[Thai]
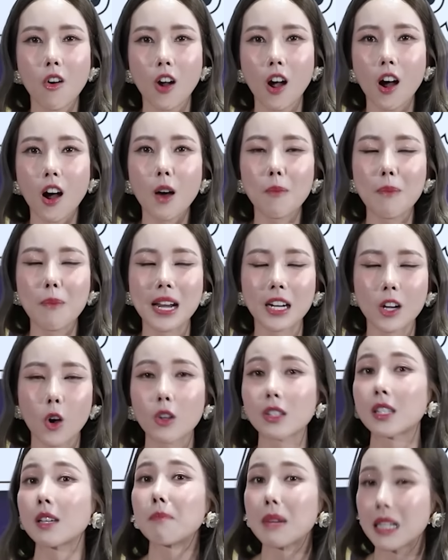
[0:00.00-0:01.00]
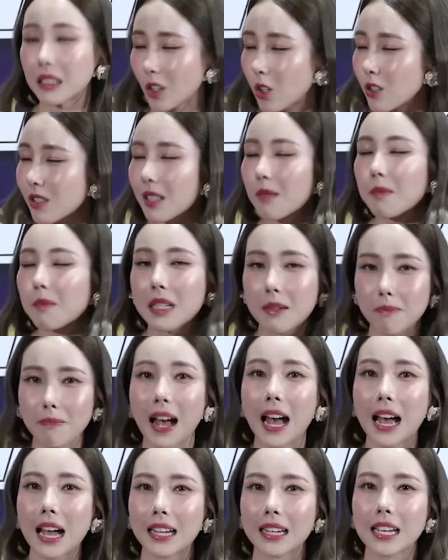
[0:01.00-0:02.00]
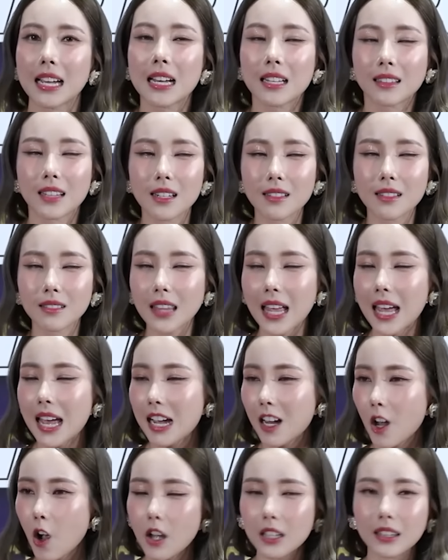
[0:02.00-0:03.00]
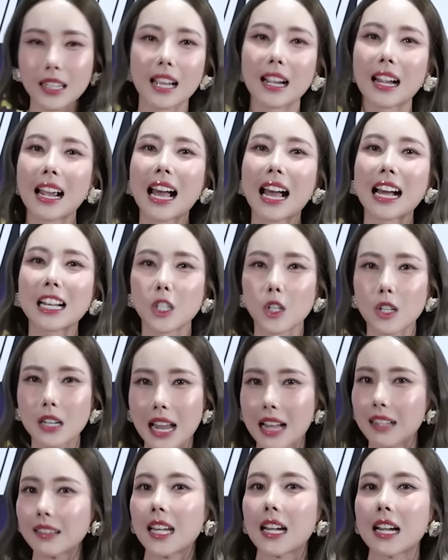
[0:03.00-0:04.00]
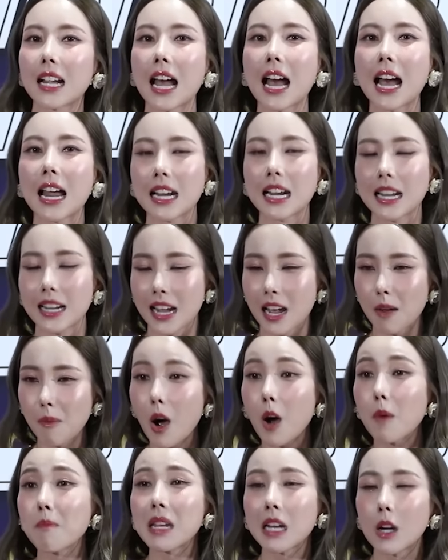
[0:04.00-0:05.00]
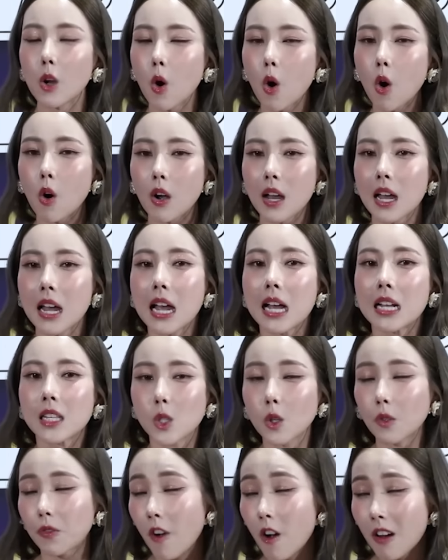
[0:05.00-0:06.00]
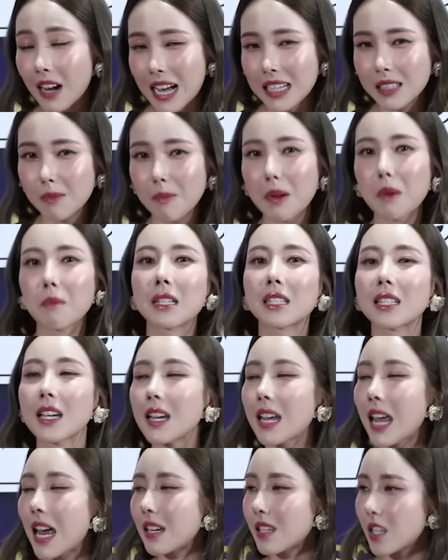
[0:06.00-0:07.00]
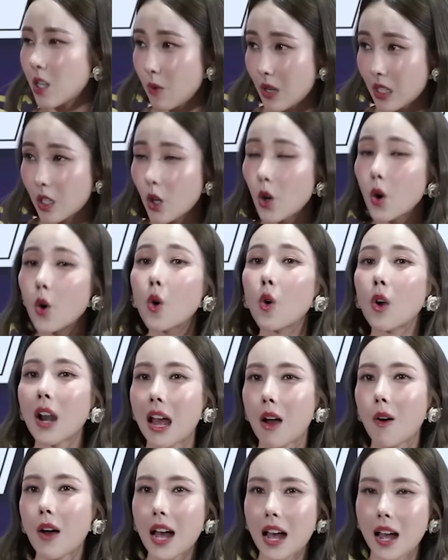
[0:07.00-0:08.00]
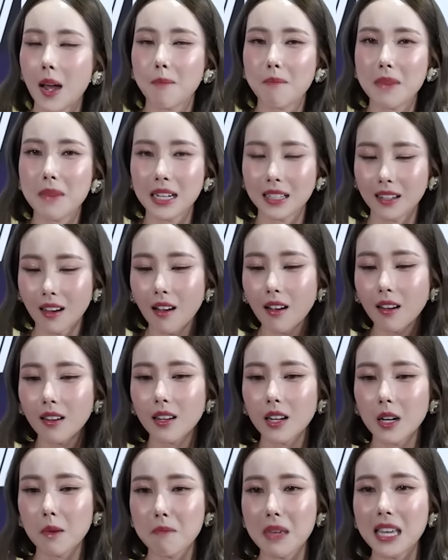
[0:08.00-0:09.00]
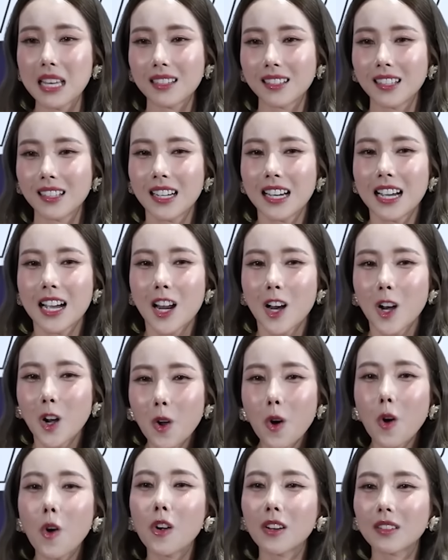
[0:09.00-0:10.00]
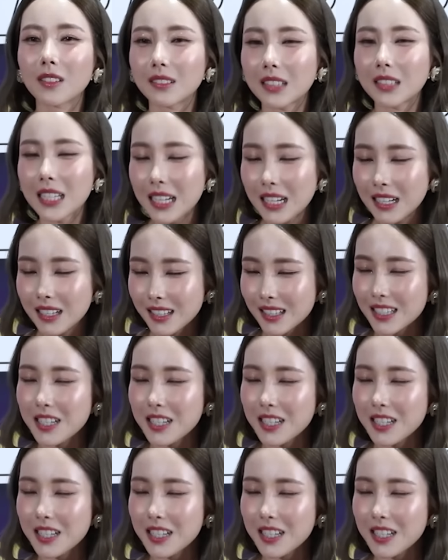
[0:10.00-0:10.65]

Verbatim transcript: งๆถ้ามาคิดวิเคราะห์ตามไปด้วยจริงๆก็ไม่น่าจะใช่หลังจากนั้นสักพักค่ะพี่สาวที่อยู่หมู่บ้านเดียวกันก็ออกมาเฉลย